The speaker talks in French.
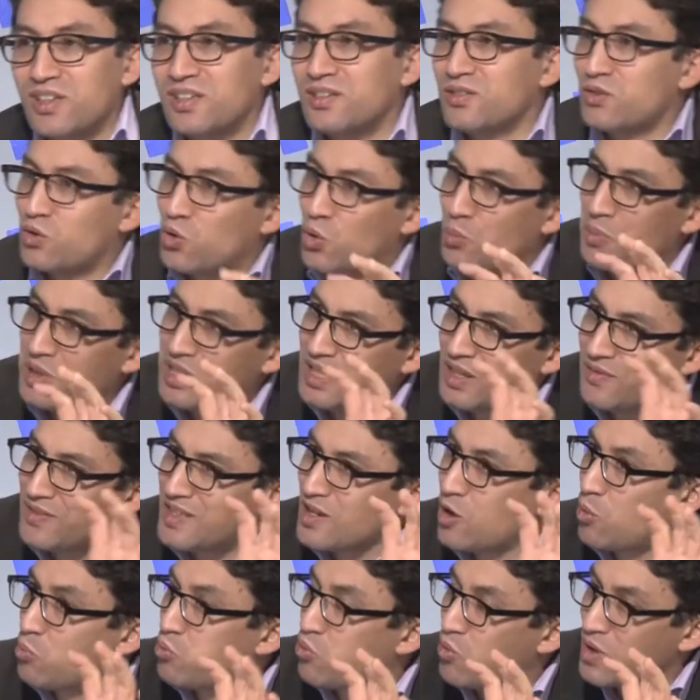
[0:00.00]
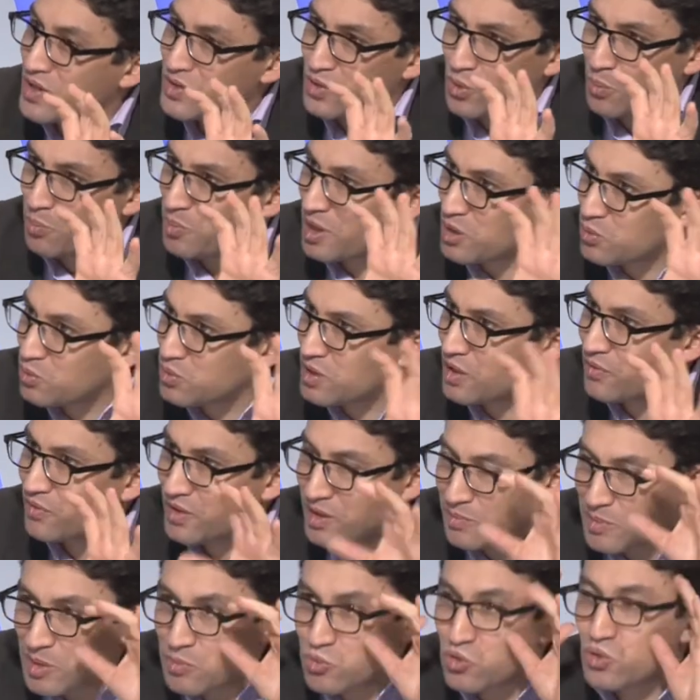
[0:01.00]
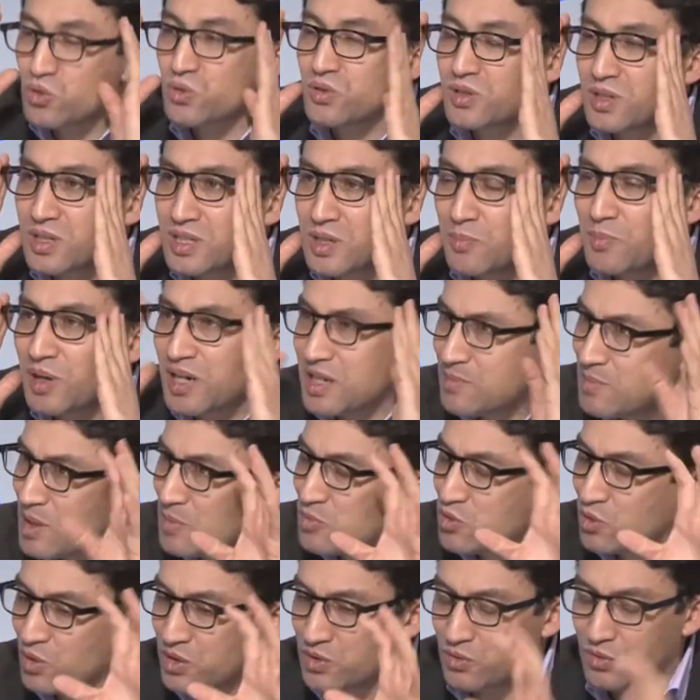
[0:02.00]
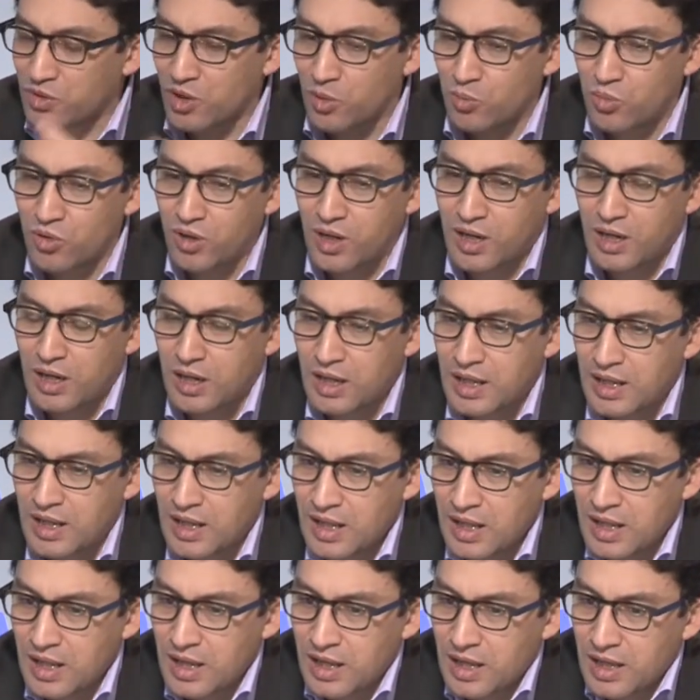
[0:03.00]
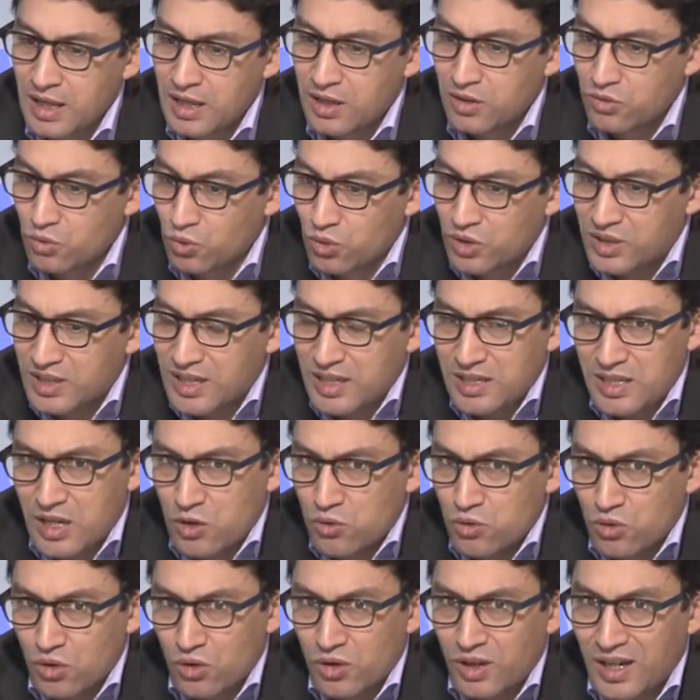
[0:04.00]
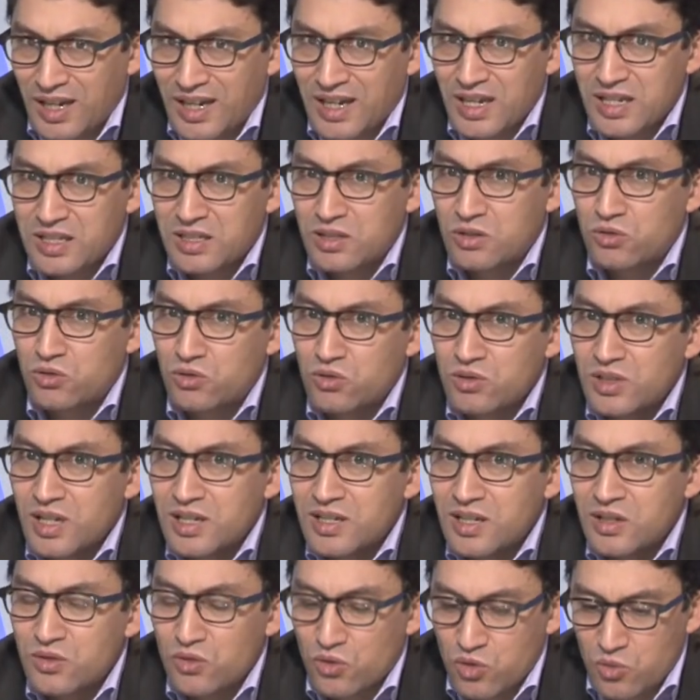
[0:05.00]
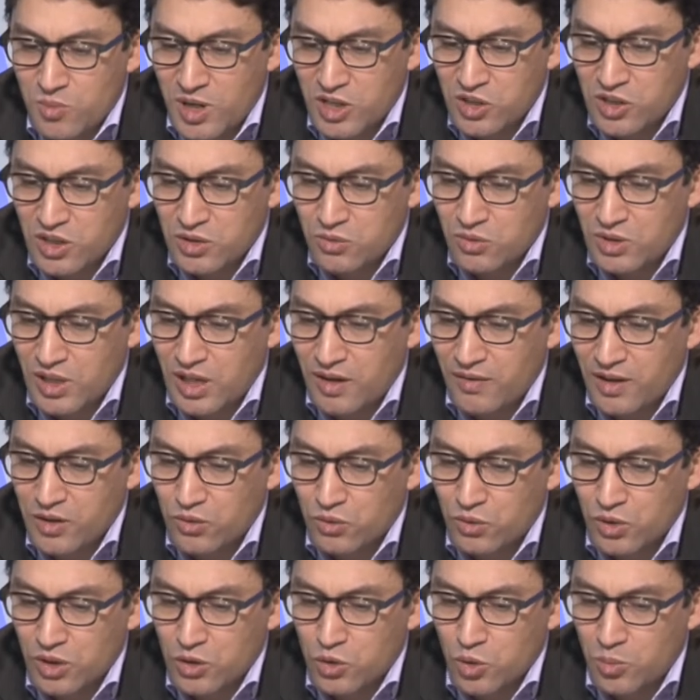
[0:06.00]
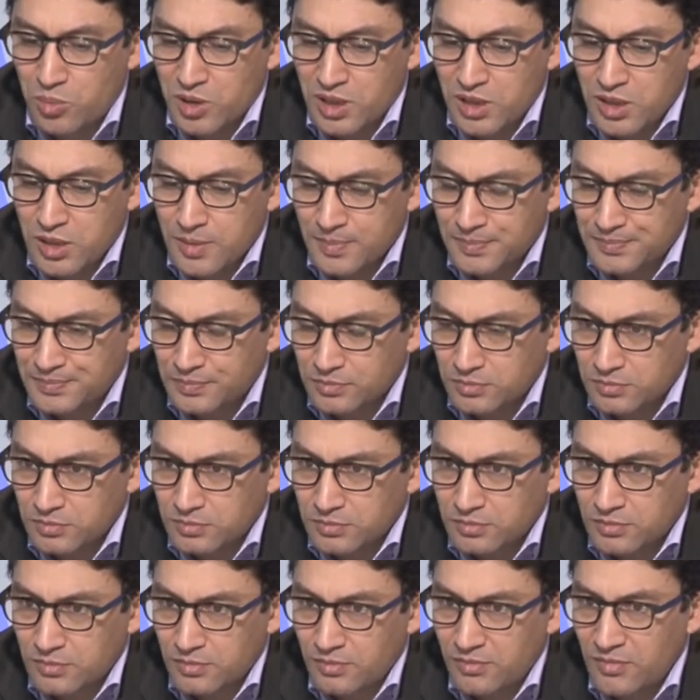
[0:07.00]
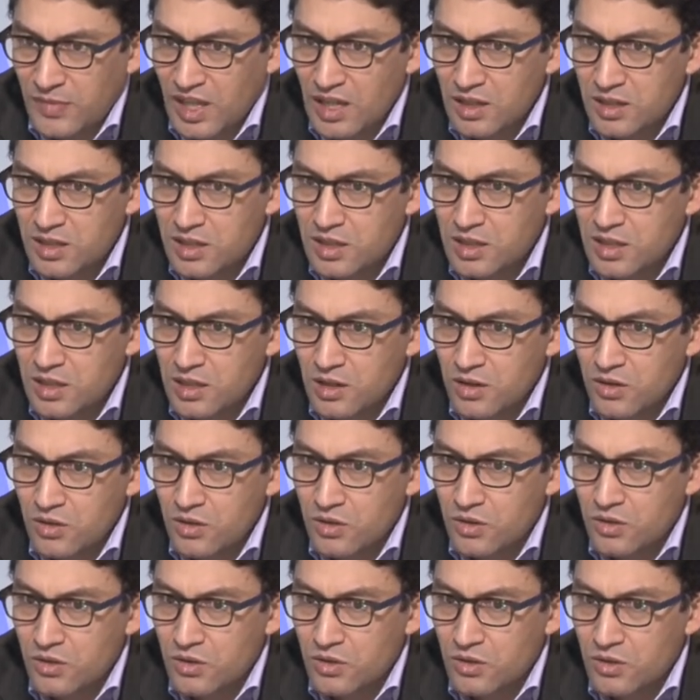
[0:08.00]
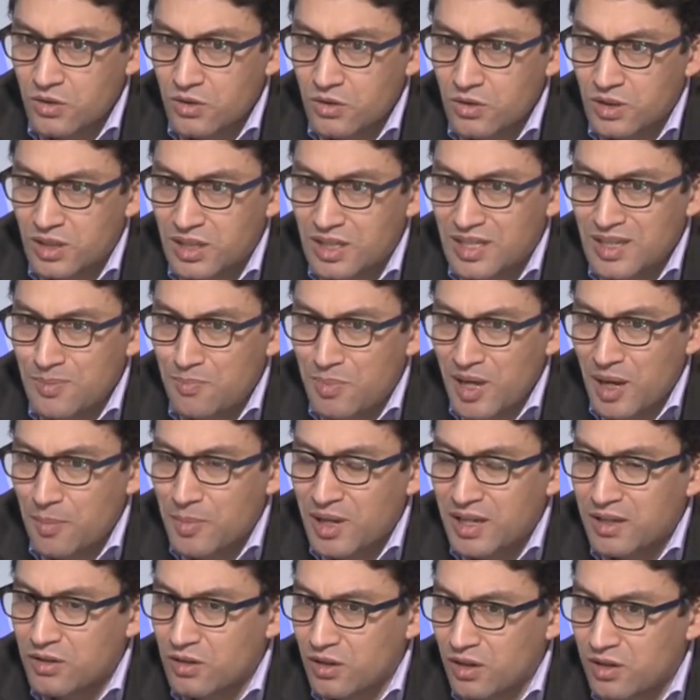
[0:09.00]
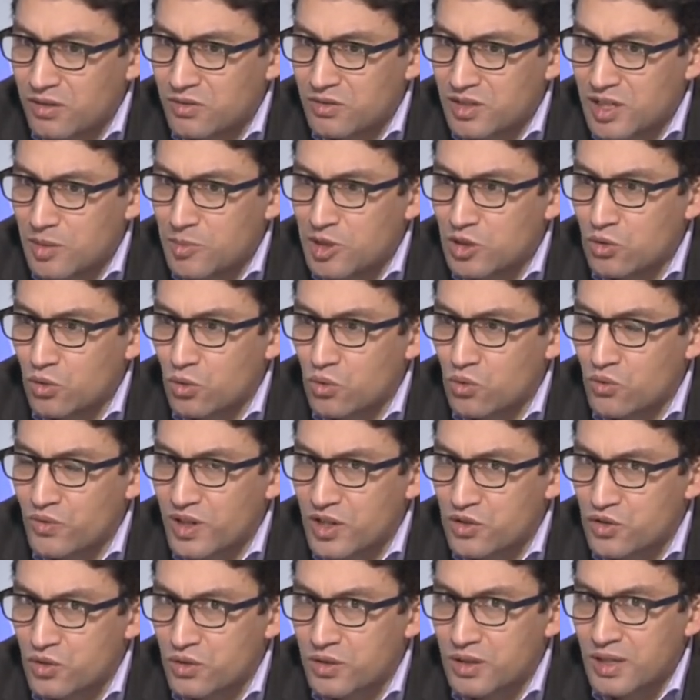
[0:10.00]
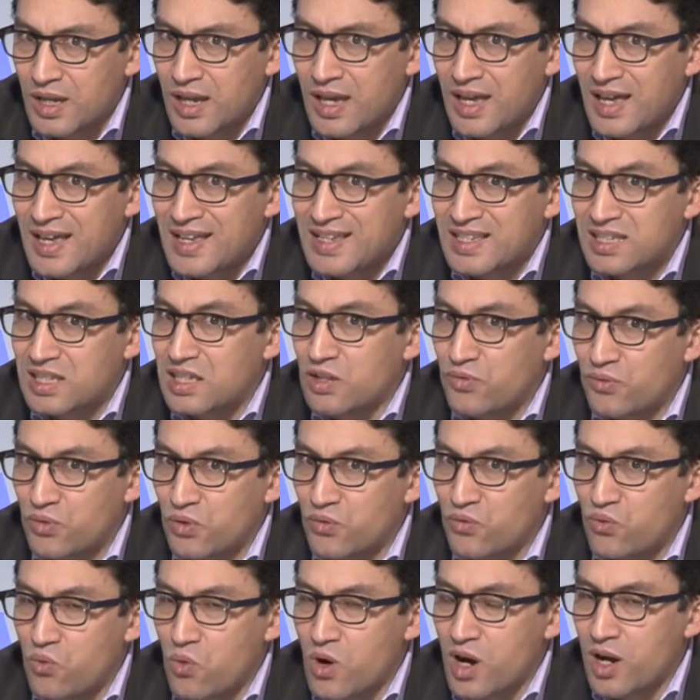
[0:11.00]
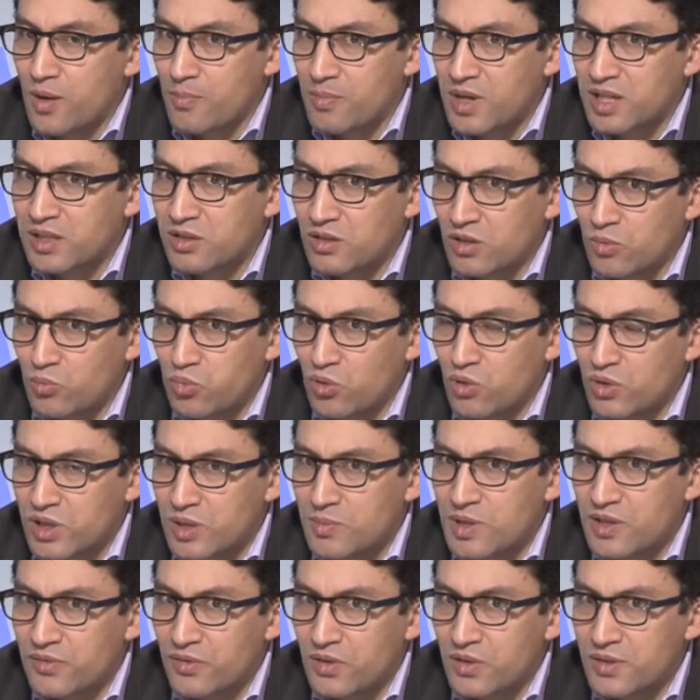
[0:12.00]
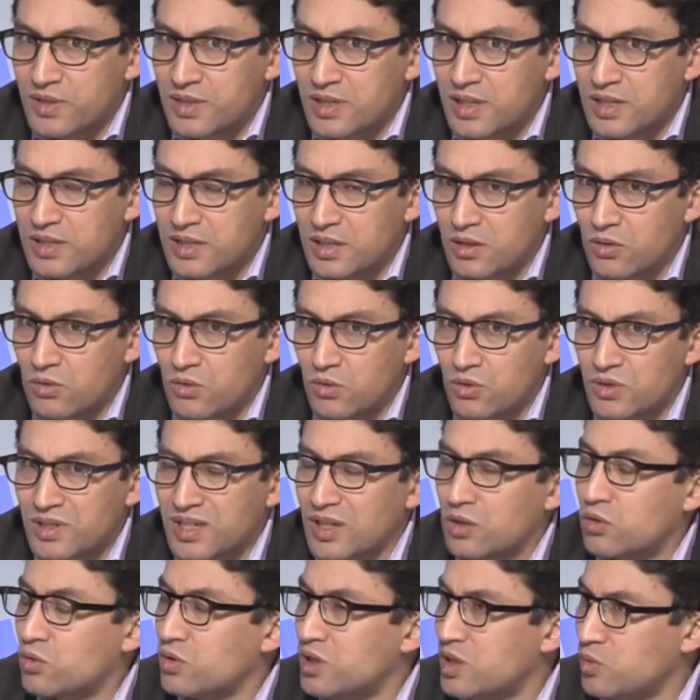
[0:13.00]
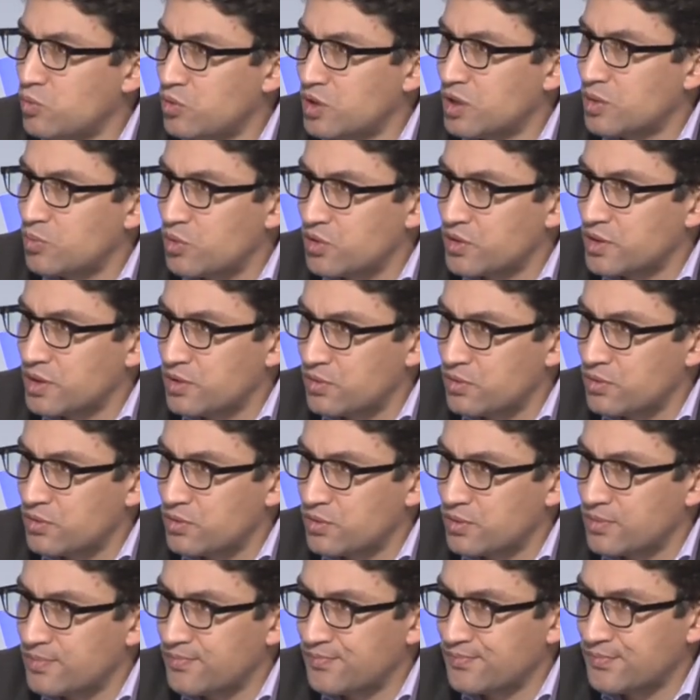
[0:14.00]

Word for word: compétitivité et emploi sont pas tout à fait les mêmes choses, ce c'est pas les mêmes horizons temporels. Donc il y a une réinstitutionnalisation du marché du travail entre les deux pays qui qui permet hein, une dynamique de reconvergence. Ce qu'il faut voir maintenant pour le débat français, c'est que c'est que le début d'un processus. Hmm.